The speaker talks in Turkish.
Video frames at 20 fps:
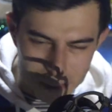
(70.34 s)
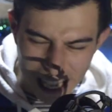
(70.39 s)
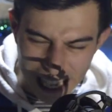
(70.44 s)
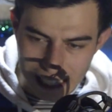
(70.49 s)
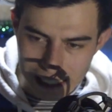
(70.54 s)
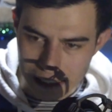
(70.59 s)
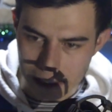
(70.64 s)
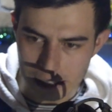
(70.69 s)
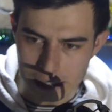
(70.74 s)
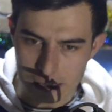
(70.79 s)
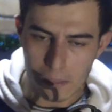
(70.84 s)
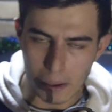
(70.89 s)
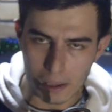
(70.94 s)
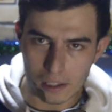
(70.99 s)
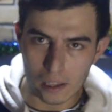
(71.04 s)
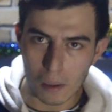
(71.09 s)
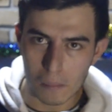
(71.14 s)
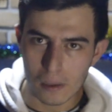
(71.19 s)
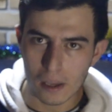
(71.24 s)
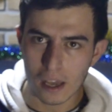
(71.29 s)
ne ıs. Ben
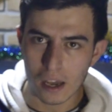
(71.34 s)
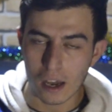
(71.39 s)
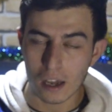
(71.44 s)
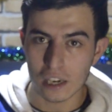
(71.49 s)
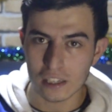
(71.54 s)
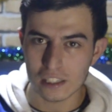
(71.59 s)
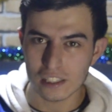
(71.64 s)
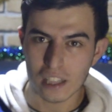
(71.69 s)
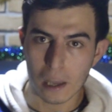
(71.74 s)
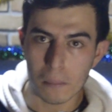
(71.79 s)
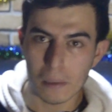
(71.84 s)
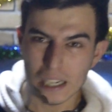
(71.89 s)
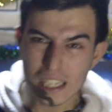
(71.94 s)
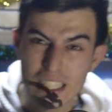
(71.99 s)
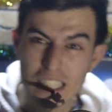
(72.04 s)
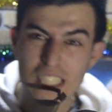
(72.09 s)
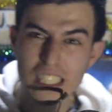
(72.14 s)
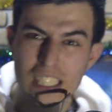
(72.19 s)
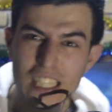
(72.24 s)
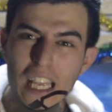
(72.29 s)
yapmaya hareket ama
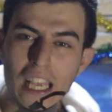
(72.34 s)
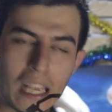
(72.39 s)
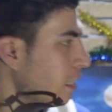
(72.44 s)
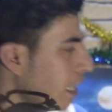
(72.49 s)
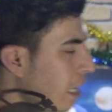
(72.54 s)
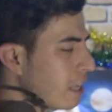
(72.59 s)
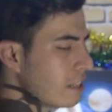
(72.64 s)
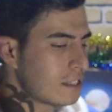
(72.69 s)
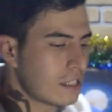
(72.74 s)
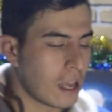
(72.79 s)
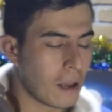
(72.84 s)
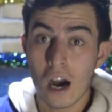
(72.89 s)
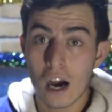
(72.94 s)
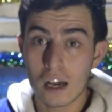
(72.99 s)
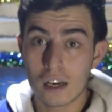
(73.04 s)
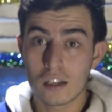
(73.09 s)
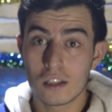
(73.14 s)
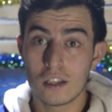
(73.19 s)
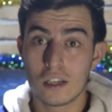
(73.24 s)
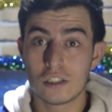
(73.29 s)
ı değil. Neyse
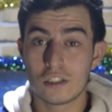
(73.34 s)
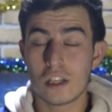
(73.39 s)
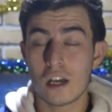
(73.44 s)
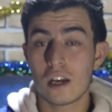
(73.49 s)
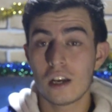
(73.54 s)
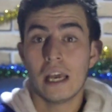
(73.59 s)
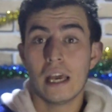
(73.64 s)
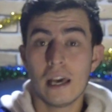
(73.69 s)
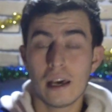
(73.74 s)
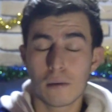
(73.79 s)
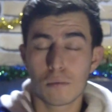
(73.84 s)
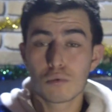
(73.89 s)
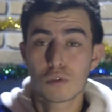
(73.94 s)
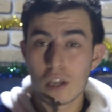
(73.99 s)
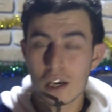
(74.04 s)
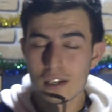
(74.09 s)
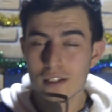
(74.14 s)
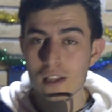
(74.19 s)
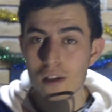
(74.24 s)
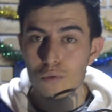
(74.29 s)
arkadaşlar eğer bu
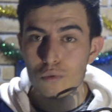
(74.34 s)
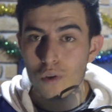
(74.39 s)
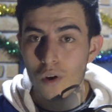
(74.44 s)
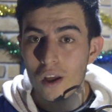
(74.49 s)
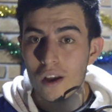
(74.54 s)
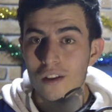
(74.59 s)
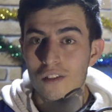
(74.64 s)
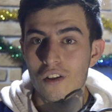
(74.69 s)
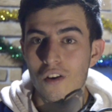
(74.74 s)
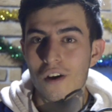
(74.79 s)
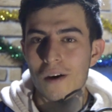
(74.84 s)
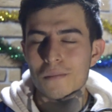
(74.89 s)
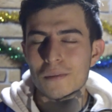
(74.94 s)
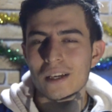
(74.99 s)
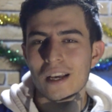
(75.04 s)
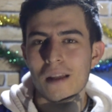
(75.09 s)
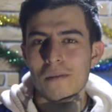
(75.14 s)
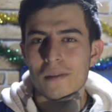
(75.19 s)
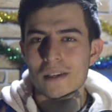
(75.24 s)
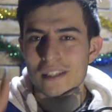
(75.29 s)
tarzda videoların devamını
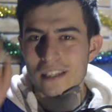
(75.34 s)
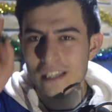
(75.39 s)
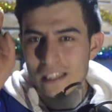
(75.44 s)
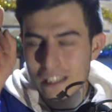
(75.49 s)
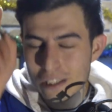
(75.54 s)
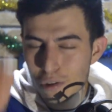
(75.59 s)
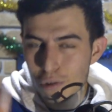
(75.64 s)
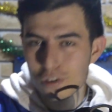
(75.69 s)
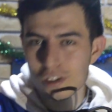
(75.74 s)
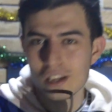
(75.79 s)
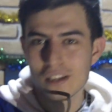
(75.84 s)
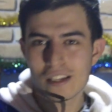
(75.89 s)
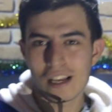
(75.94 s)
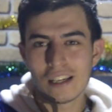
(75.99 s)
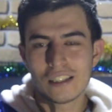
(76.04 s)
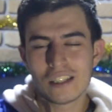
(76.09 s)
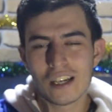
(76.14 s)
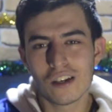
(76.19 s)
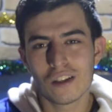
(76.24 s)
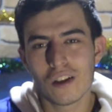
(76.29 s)
gelmesini istiyorsanız
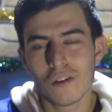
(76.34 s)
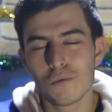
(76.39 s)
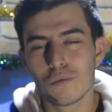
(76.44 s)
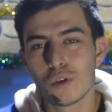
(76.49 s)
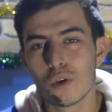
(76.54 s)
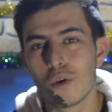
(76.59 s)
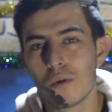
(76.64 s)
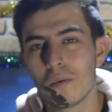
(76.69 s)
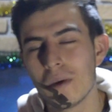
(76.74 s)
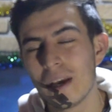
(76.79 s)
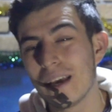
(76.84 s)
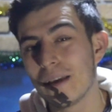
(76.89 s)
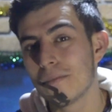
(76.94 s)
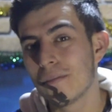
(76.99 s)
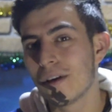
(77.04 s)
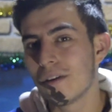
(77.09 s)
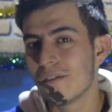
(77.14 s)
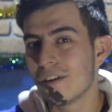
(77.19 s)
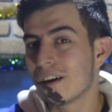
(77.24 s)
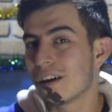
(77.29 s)
aşağıdan videoyu
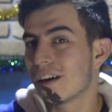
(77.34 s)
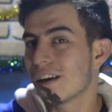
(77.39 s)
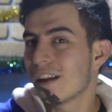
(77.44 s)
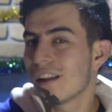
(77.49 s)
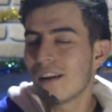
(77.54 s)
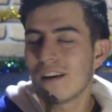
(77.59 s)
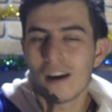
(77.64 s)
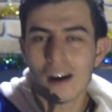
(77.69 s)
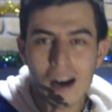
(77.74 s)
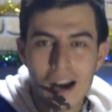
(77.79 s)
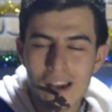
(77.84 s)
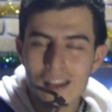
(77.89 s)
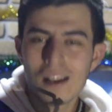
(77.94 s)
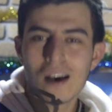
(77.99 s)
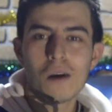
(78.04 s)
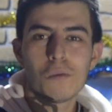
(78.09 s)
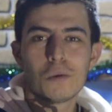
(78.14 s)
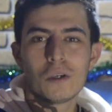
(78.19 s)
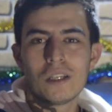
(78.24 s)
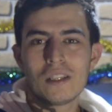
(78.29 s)
beğenmeyi ve kanala hala
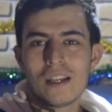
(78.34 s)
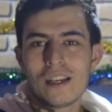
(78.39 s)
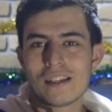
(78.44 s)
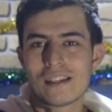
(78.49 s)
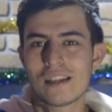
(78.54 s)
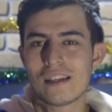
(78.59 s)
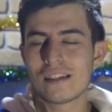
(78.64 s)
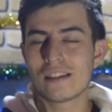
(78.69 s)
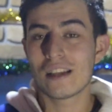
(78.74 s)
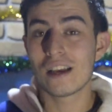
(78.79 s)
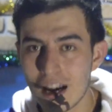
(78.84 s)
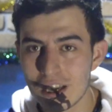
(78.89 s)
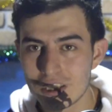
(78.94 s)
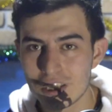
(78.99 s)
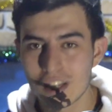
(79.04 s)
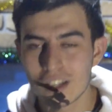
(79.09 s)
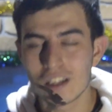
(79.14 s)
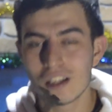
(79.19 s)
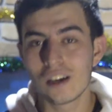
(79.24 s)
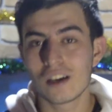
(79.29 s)
abone değilseniz de
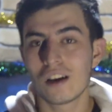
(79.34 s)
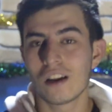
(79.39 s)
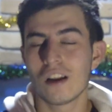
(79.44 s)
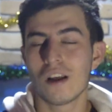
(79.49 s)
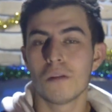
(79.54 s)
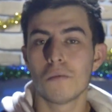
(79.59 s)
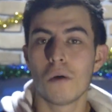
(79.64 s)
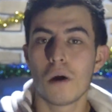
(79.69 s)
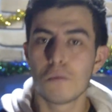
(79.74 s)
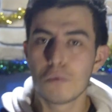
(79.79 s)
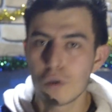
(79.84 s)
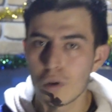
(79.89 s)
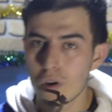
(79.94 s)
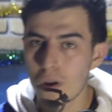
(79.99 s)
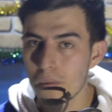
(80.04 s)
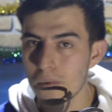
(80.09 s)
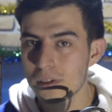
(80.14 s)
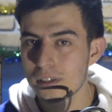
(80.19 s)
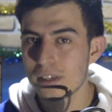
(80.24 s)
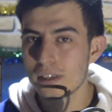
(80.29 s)
aşağıdan kanalıma abone
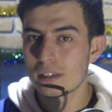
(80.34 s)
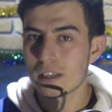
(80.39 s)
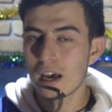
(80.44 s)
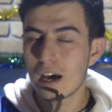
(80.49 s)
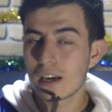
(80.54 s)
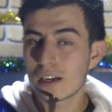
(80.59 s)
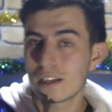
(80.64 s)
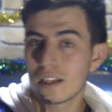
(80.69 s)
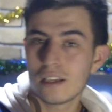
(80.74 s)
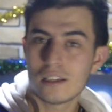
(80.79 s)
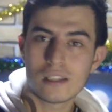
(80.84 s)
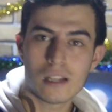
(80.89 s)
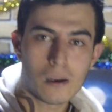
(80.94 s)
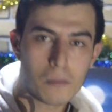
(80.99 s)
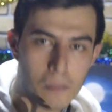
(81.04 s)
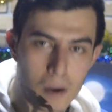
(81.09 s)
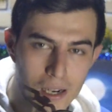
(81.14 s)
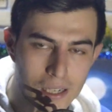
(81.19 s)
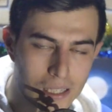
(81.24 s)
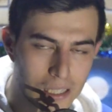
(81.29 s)
olabilirsiniz.
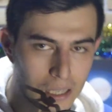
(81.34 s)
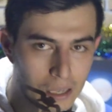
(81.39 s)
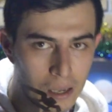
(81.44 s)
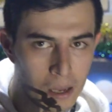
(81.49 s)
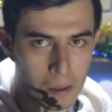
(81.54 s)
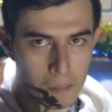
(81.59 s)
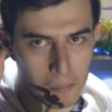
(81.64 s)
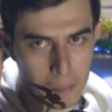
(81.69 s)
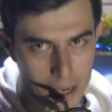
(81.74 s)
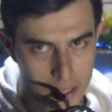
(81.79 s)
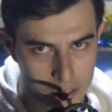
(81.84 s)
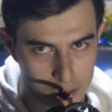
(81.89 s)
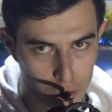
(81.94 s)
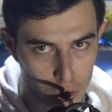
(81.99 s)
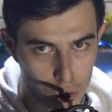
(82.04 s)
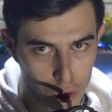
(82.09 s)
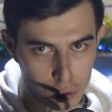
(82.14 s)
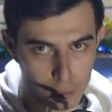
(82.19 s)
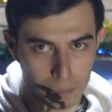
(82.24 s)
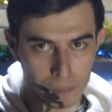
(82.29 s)
Arkadaşlar bakın
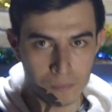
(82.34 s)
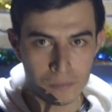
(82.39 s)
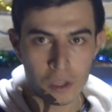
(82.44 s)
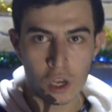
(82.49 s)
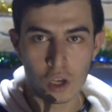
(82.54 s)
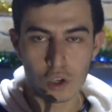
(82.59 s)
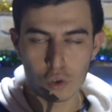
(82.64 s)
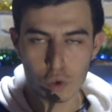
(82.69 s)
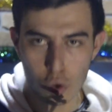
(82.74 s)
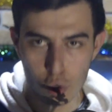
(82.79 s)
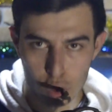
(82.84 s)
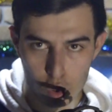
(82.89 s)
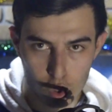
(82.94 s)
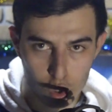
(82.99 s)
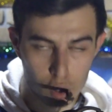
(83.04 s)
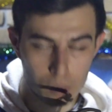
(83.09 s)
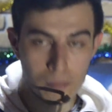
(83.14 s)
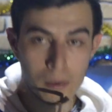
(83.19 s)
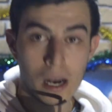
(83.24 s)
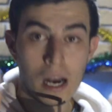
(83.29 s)
bakıyorum,
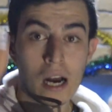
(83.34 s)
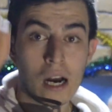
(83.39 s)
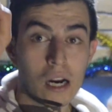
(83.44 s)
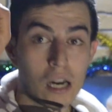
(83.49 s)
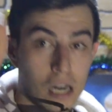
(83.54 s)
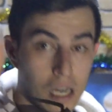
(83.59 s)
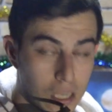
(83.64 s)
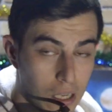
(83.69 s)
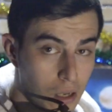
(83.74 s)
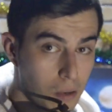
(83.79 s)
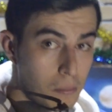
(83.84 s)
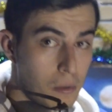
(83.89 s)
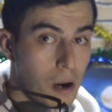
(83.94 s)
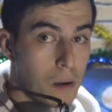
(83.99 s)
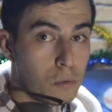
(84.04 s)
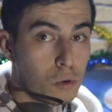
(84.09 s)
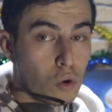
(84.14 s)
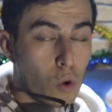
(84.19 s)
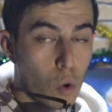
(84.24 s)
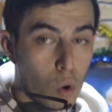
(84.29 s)
görüyorum. Kanalıma
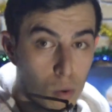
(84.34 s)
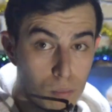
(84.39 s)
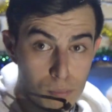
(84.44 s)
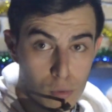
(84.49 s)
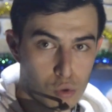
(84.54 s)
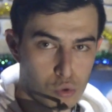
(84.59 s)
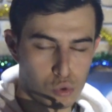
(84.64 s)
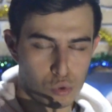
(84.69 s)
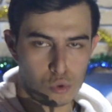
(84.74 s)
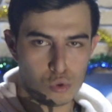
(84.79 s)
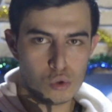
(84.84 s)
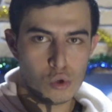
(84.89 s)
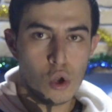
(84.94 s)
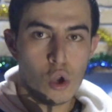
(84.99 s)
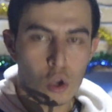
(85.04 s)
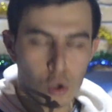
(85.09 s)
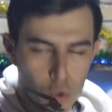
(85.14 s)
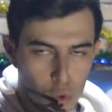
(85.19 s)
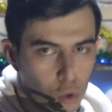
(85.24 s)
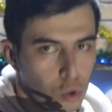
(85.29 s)
abone olmuyorsunuz.
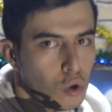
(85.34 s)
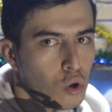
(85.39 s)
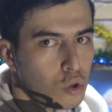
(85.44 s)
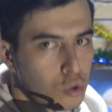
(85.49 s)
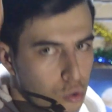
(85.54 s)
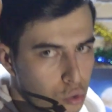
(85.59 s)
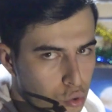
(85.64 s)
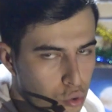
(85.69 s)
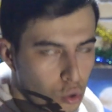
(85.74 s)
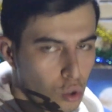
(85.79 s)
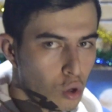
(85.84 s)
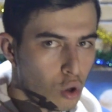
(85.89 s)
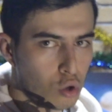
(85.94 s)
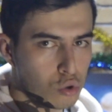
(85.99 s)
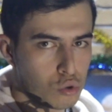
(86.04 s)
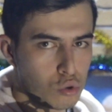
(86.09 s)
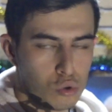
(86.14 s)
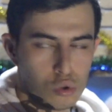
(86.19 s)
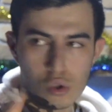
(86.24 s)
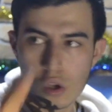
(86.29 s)
Gülüyorsunuz,
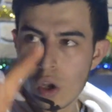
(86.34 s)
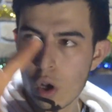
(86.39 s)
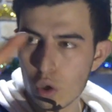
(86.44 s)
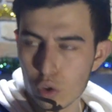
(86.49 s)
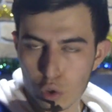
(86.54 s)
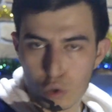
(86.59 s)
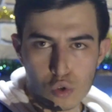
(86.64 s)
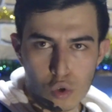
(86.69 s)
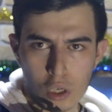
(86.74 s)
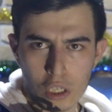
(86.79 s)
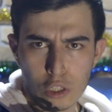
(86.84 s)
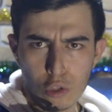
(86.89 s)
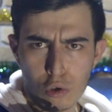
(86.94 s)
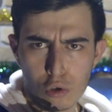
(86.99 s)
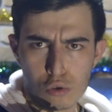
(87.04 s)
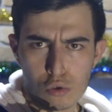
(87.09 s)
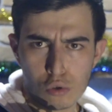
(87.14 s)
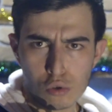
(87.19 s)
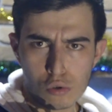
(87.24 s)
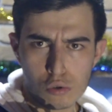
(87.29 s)
gülüyorsunuz. Ondan sonra
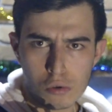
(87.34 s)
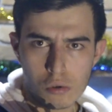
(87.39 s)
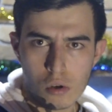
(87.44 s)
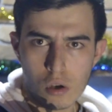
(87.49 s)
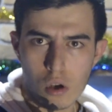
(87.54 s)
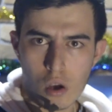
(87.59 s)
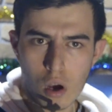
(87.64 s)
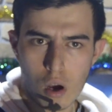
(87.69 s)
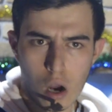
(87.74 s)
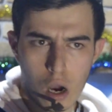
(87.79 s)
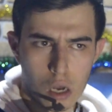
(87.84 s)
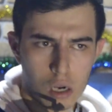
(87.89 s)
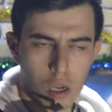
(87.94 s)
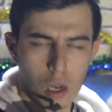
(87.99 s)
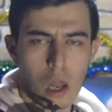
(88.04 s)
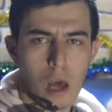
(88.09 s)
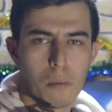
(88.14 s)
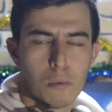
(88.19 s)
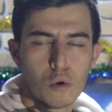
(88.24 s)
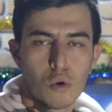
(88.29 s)
gidiyorsunuz.
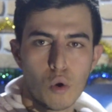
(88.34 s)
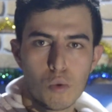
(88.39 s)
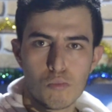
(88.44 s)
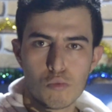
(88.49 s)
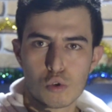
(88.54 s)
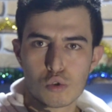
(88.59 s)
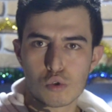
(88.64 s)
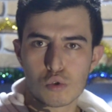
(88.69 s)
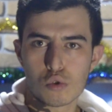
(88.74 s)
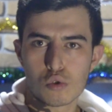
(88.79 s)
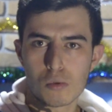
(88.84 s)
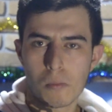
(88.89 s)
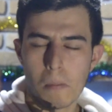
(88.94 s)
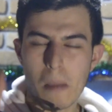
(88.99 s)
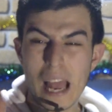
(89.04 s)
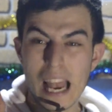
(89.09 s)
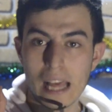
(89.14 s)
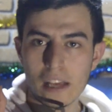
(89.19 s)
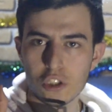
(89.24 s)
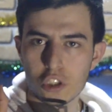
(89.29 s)
Kanala abone olmuyorsunuz.
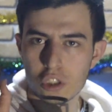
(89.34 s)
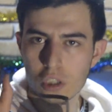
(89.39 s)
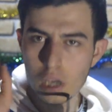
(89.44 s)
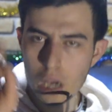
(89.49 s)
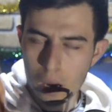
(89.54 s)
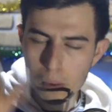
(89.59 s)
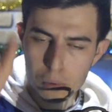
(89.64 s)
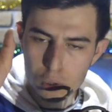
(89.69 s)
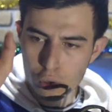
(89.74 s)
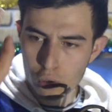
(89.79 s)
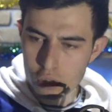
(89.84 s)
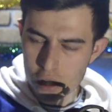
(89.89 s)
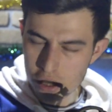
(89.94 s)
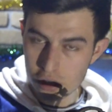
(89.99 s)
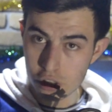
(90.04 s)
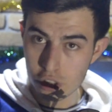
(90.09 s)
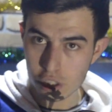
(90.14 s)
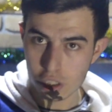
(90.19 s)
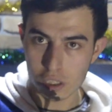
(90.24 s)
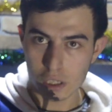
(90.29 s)
Beleş. Abone olacaksın
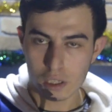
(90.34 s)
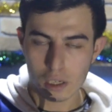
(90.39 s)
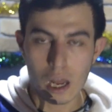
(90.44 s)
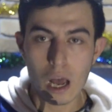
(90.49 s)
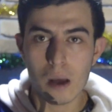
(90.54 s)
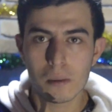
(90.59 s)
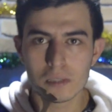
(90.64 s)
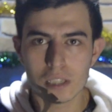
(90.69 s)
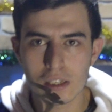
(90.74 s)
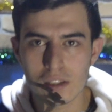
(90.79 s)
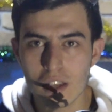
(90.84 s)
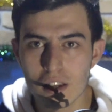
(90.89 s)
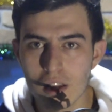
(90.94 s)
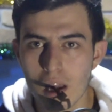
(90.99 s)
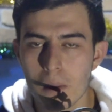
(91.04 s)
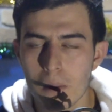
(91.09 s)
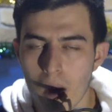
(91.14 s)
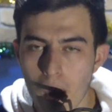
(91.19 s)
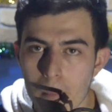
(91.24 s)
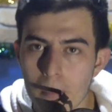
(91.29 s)
çık. Ne yapacaksan
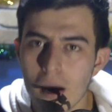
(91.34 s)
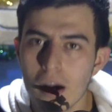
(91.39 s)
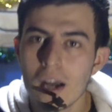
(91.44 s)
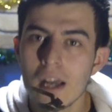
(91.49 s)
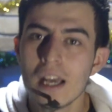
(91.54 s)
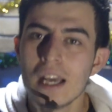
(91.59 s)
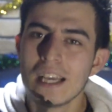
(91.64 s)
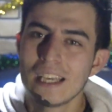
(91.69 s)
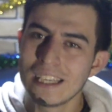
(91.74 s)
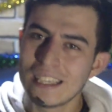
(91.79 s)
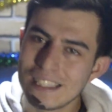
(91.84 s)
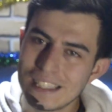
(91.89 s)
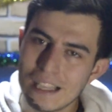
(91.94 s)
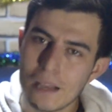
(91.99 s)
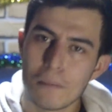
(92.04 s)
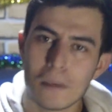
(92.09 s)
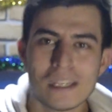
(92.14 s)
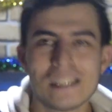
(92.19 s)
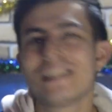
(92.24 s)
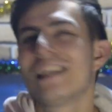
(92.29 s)
yap. Ama
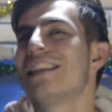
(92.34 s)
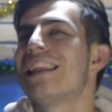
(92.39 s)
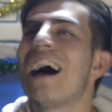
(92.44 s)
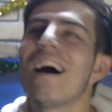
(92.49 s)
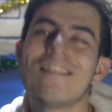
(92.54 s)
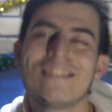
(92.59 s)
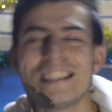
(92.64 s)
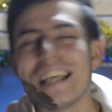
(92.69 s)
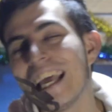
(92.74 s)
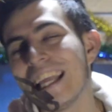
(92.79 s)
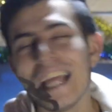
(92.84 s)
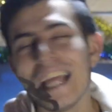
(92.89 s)
izlemenizi de tavsiye